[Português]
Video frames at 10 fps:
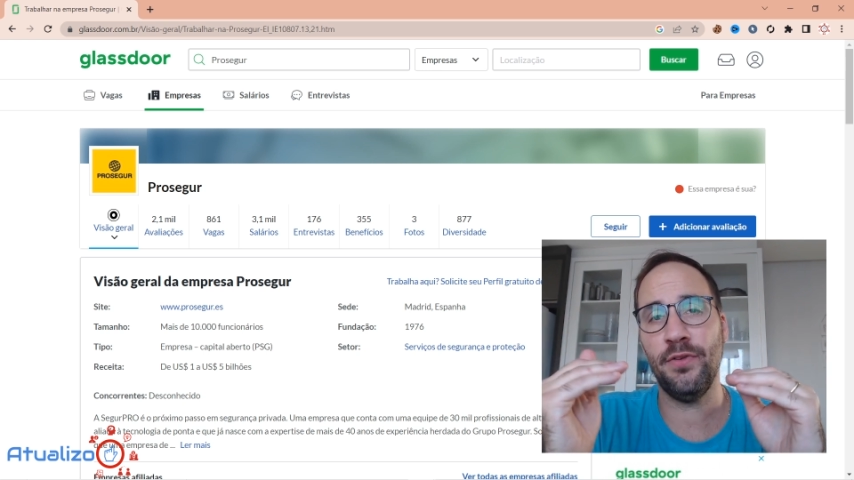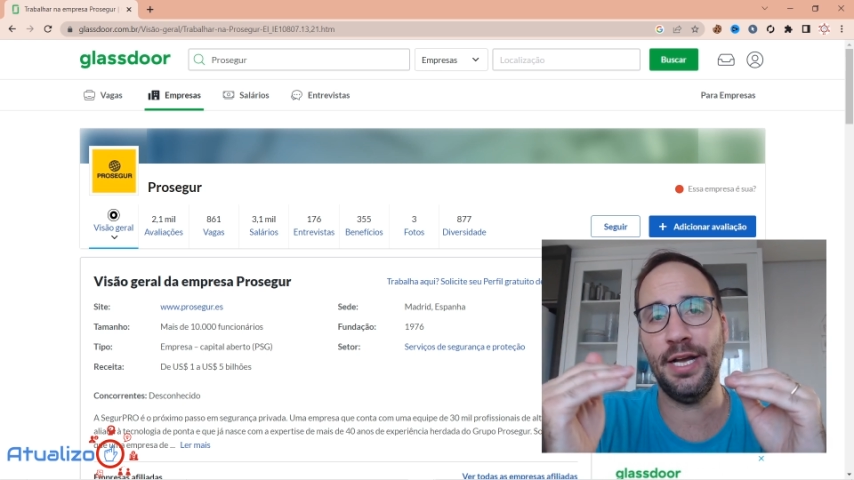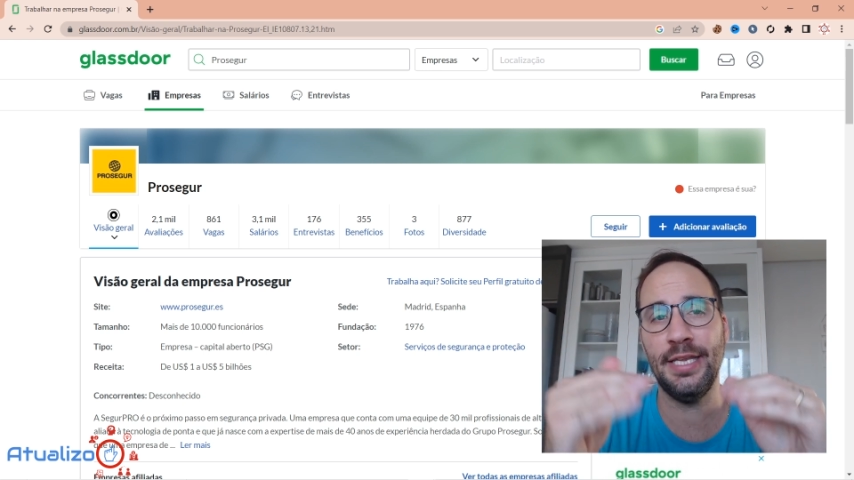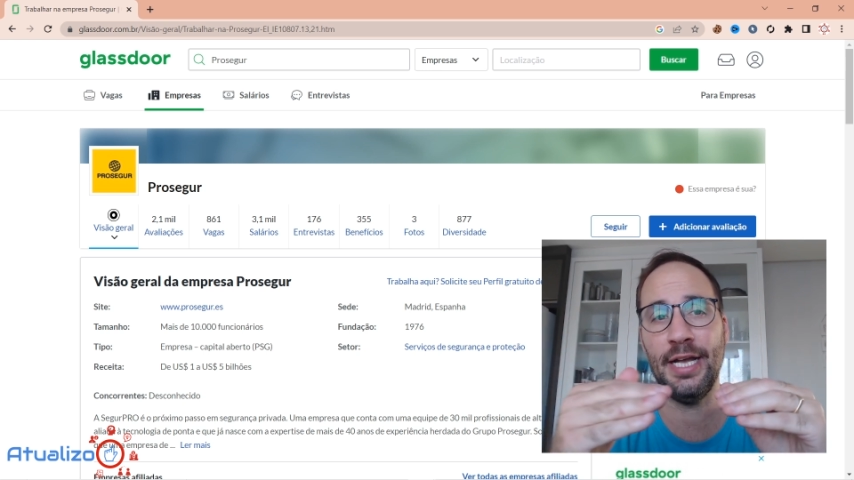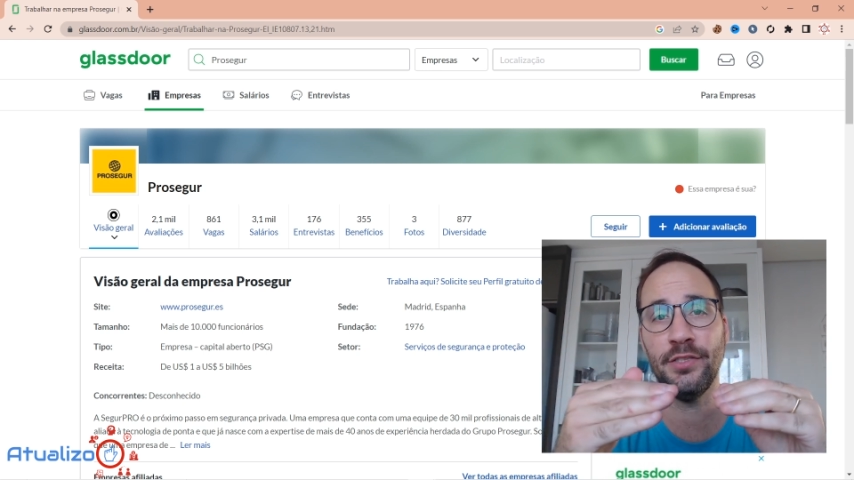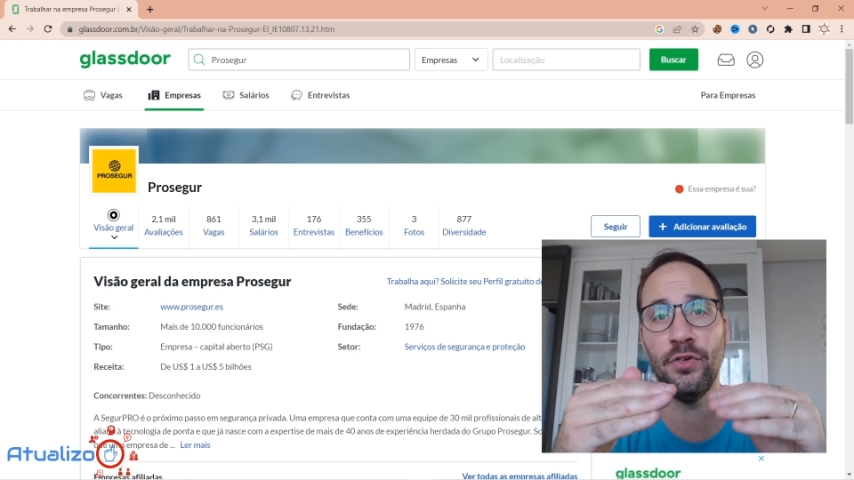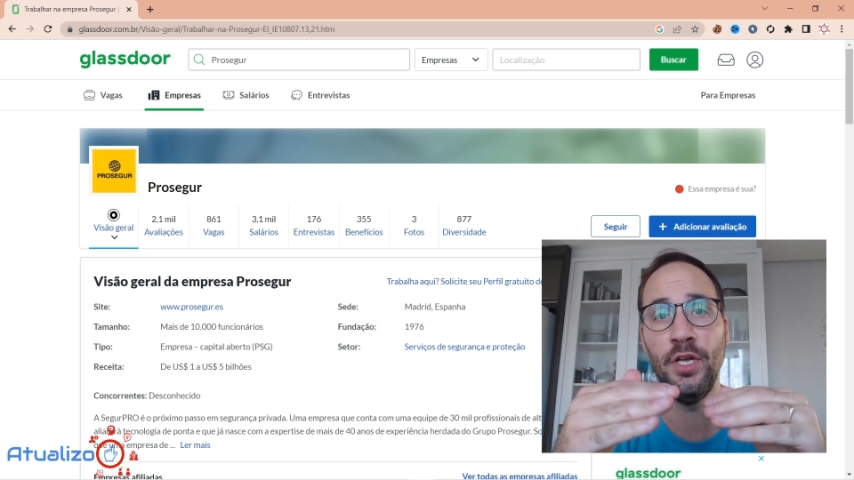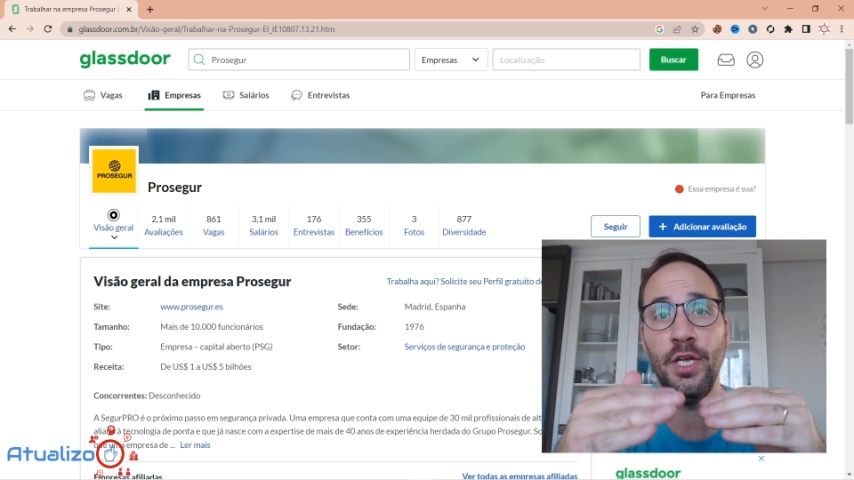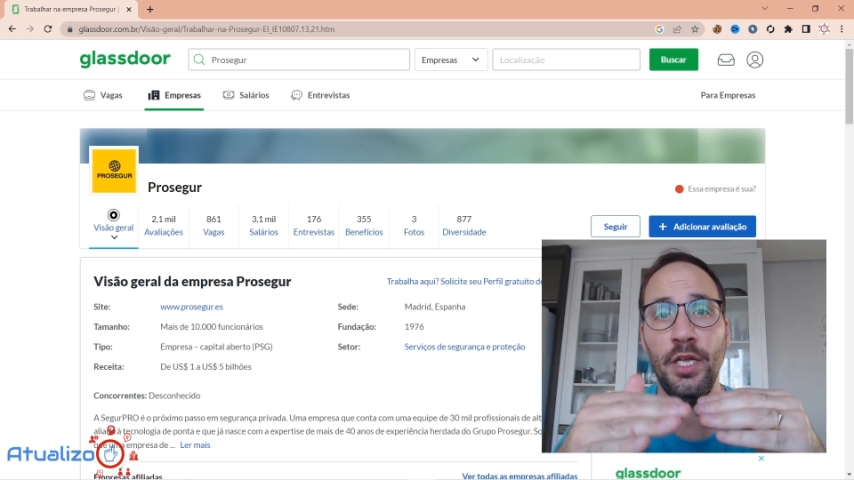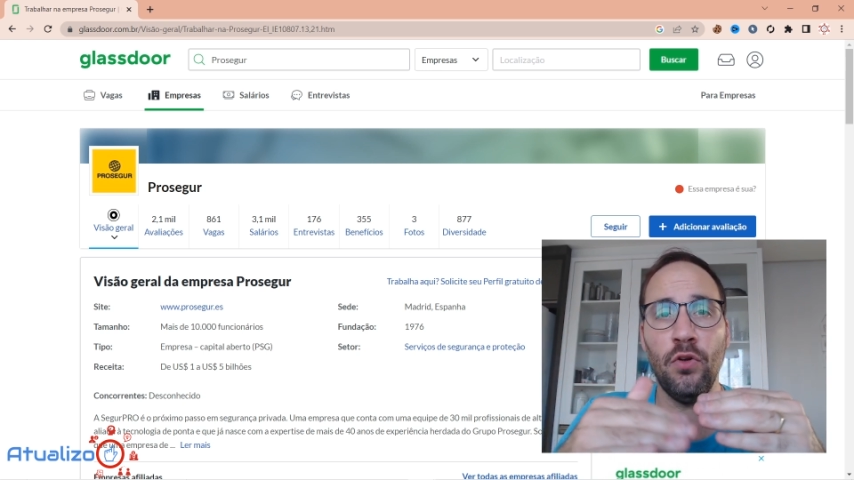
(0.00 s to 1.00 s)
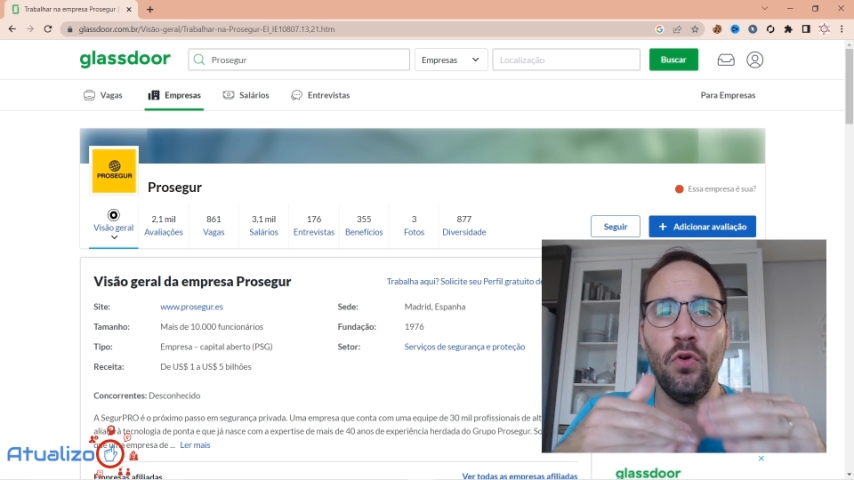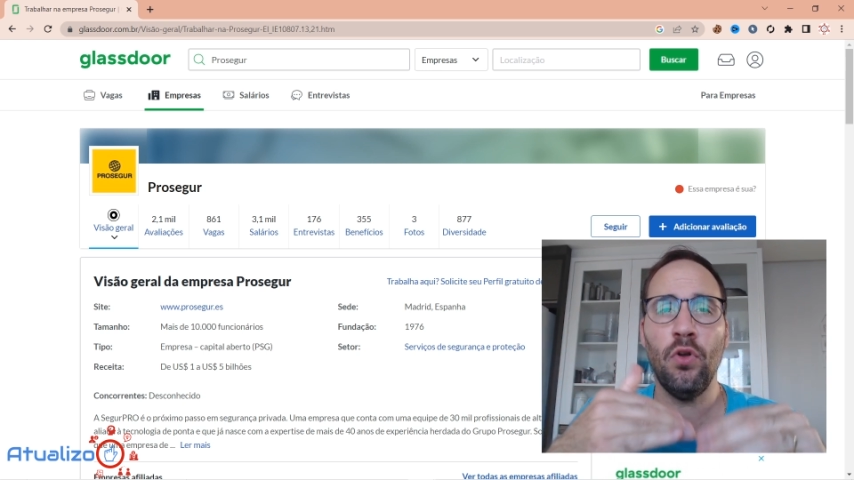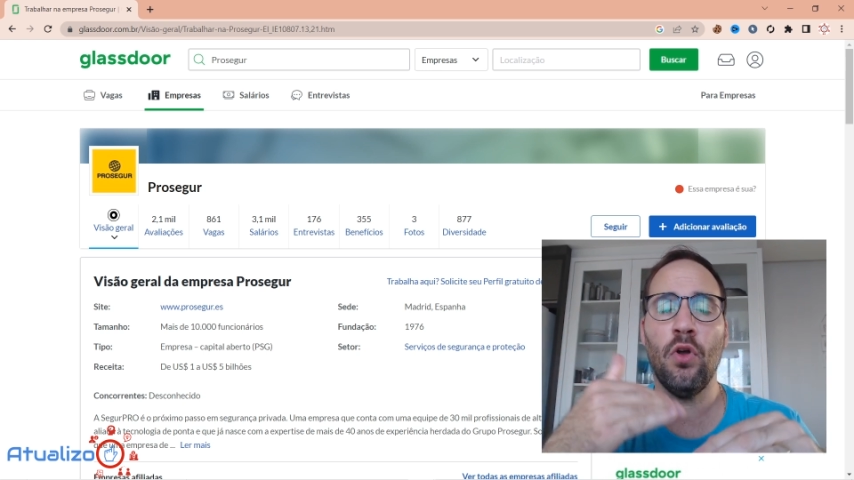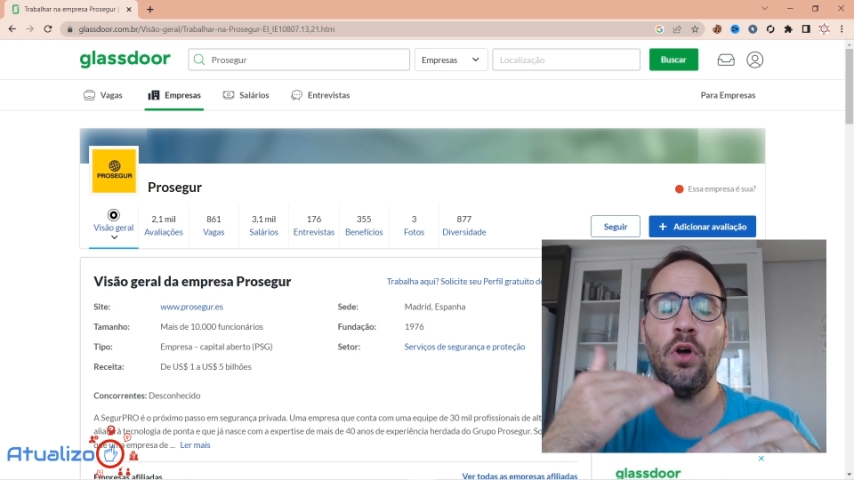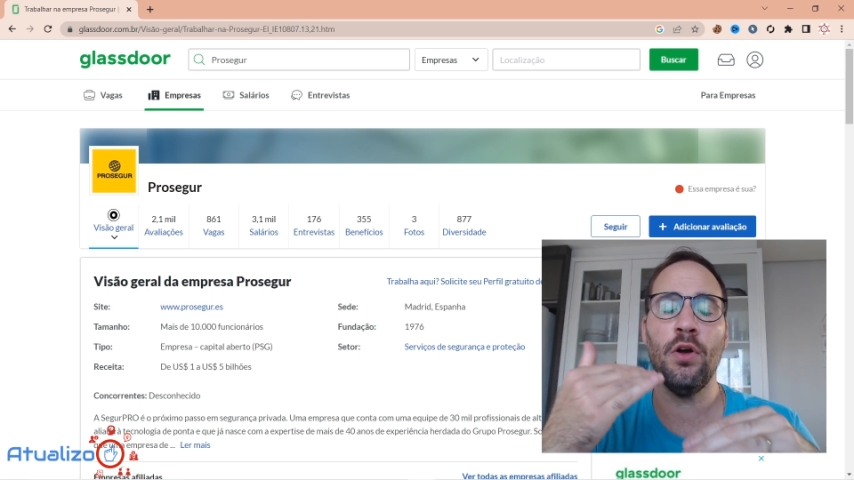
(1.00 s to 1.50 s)
cadastro e
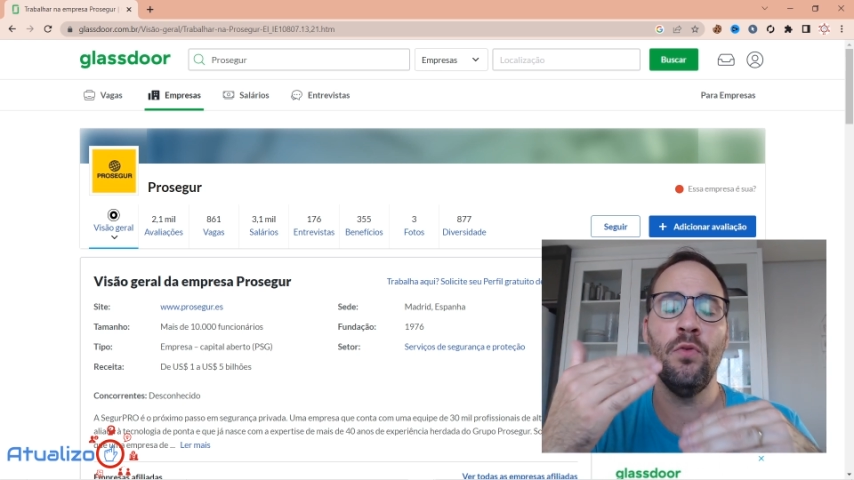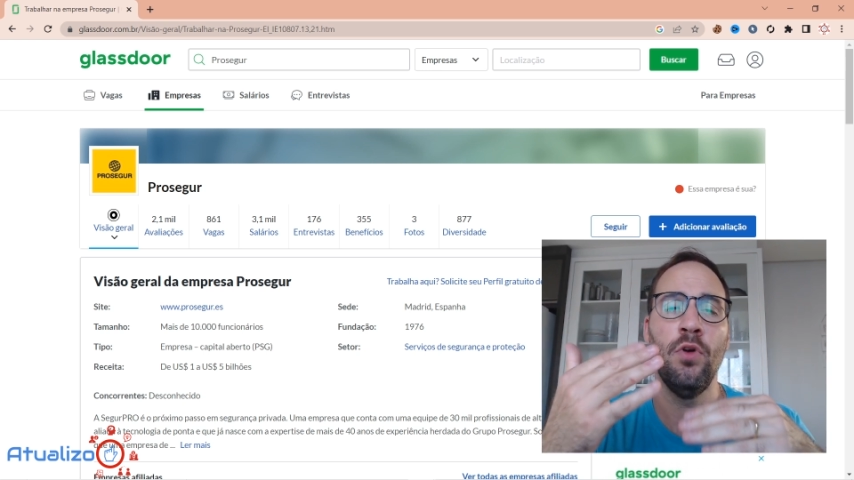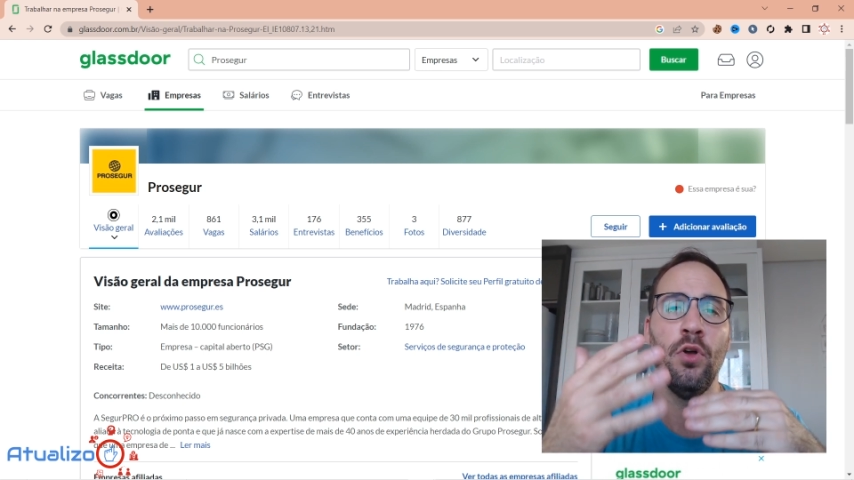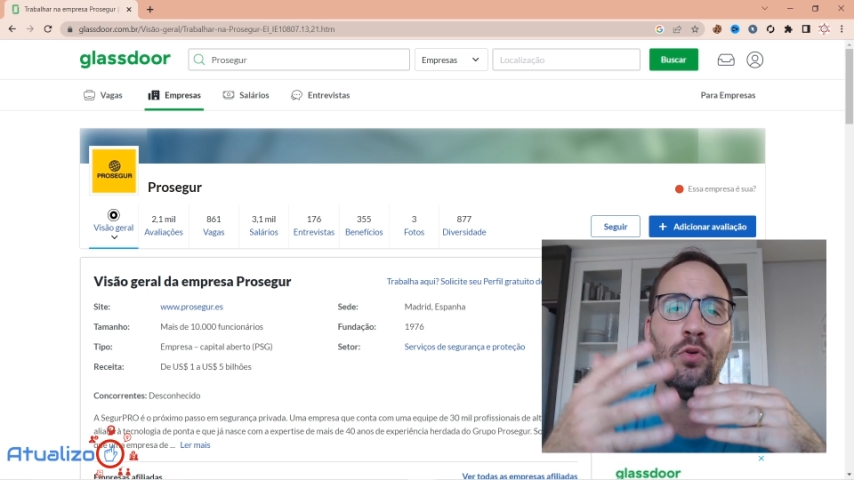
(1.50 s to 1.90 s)
colocam